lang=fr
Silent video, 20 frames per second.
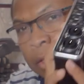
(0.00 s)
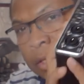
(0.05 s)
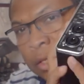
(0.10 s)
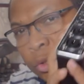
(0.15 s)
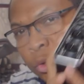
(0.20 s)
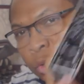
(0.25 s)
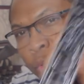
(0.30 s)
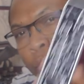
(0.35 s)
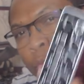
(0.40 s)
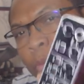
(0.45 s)
Et
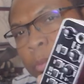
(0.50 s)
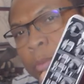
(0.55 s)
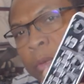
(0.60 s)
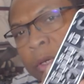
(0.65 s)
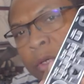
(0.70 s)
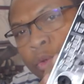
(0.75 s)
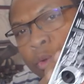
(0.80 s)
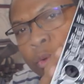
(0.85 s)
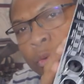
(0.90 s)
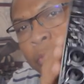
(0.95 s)

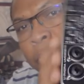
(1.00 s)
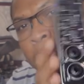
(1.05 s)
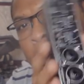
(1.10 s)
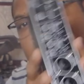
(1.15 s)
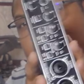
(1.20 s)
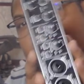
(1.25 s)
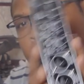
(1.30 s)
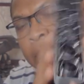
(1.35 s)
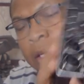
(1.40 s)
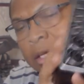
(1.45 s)
Zoom, je
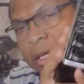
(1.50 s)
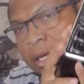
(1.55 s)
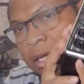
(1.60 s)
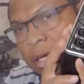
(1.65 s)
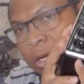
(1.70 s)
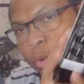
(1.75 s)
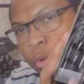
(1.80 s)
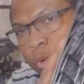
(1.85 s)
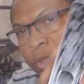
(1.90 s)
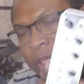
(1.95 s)
mets
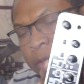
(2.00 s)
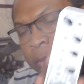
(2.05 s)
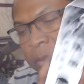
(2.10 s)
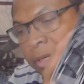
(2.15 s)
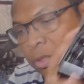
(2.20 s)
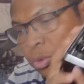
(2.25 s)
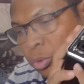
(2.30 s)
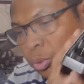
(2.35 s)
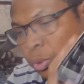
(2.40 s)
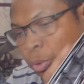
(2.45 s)
à côté
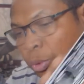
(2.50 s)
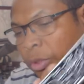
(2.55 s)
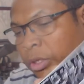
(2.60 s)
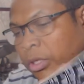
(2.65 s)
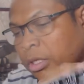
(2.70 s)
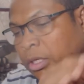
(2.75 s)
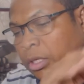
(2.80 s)
parce que